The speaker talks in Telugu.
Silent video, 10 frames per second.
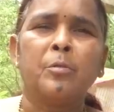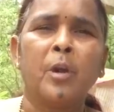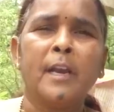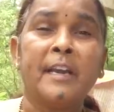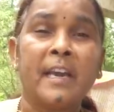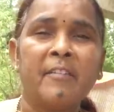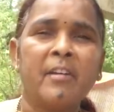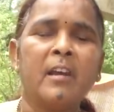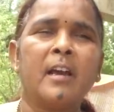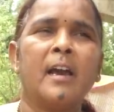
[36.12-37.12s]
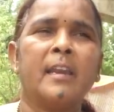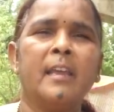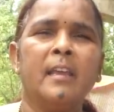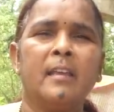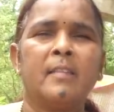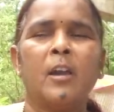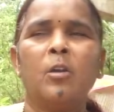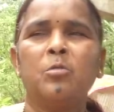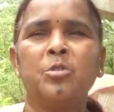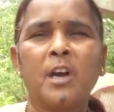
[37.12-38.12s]
తోలే డ్రైవర్లకు కానీ
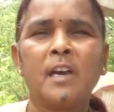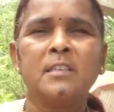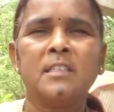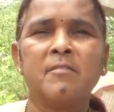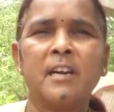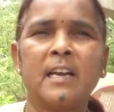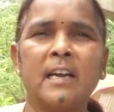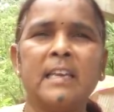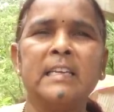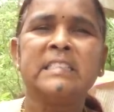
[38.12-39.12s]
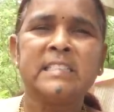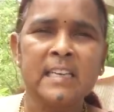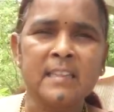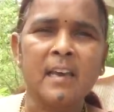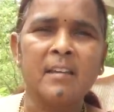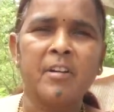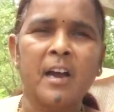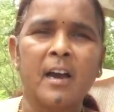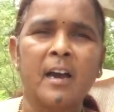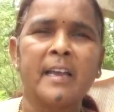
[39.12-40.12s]
దానిలో ఉద్యోగాలు చేసే వాళ్ళకి కానీ జీతాలు
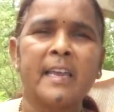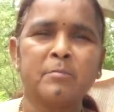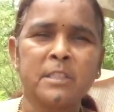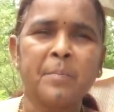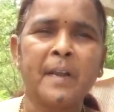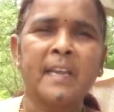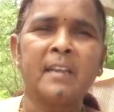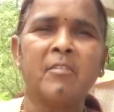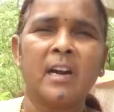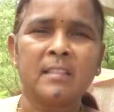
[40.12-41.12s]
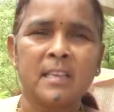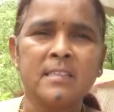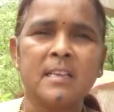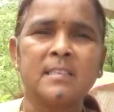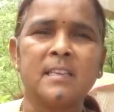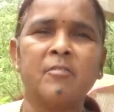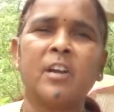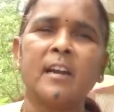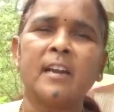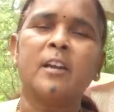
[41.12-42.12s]
ఇవ్వక హింస పెట్టి వాళ్ళని తీసేసి
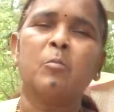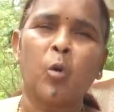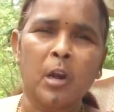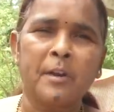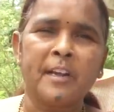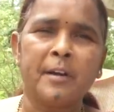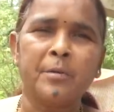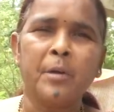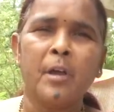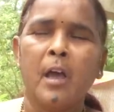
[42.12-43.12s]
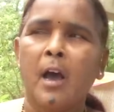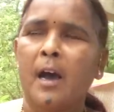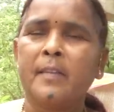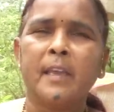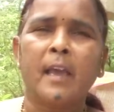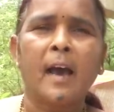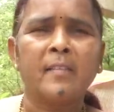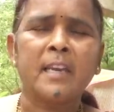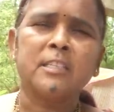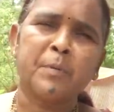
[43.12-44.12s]
వన్ నాట్ ఎయిట్లు మూలన పెట్టాడు అది
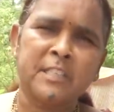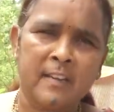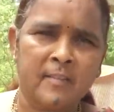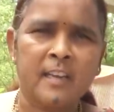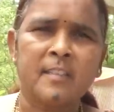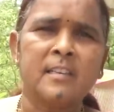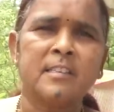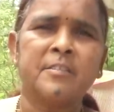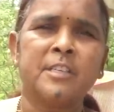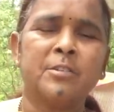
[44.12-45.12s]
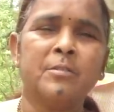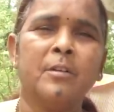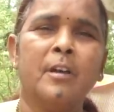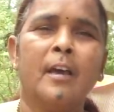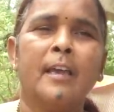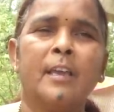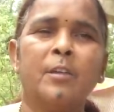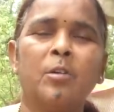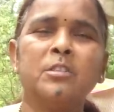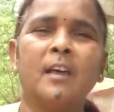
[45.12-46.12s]
ఆంధ్ర రాష్ట్ర ప్రజలందరికీ తెలిసిన విషయం ఈ
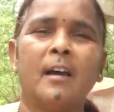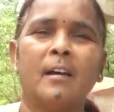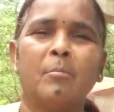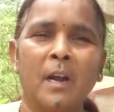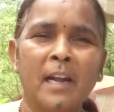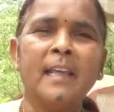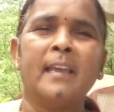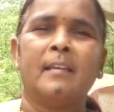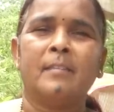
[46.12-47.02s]
రోజున మళ్ళీ